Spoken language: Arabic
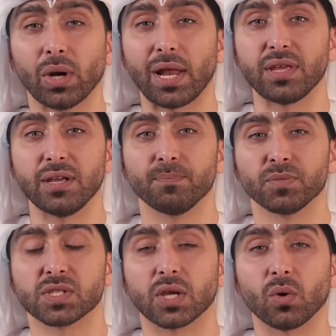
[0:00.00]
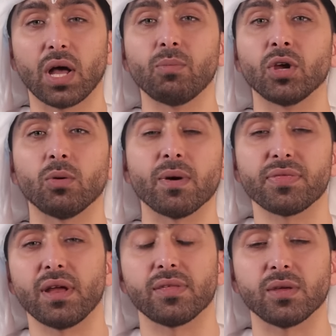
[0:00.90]
والذي سيقام يوم
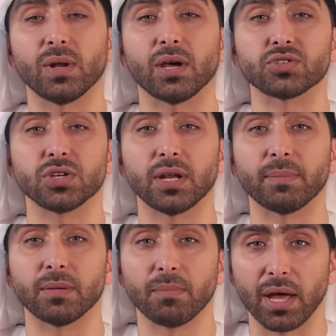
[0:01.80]
الثالث والعشرين من